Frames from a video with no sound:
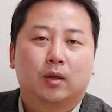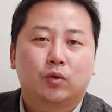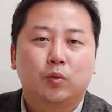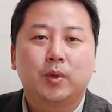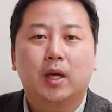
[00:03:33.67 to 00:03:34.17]

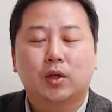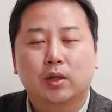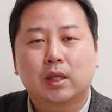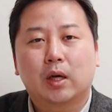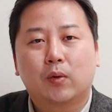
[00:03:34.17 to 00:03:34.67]
추미애
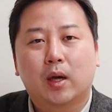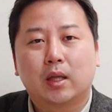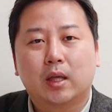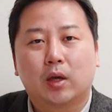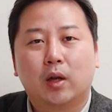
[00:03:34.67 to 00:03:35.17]
전
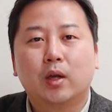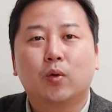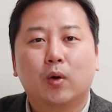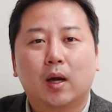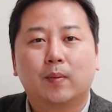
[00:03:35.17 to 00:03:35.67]
장관이
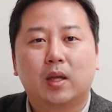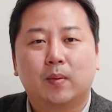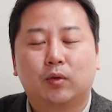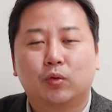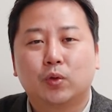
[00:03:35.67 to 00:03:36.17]

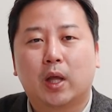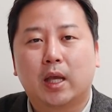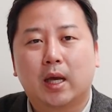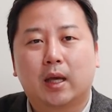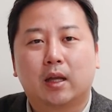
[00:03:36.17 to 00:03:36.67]
열린공감TV 수준의
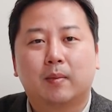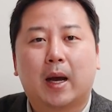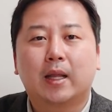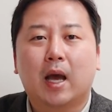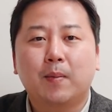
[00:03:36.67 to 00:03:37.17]
이야기를
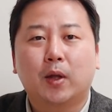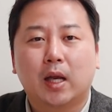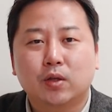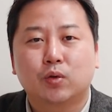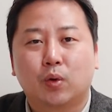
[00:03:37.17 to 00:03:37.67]
많이 하면
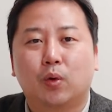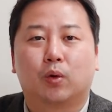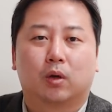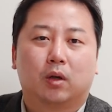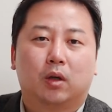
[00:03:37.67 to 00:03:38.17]

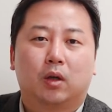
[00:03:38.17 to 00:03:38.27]
할수록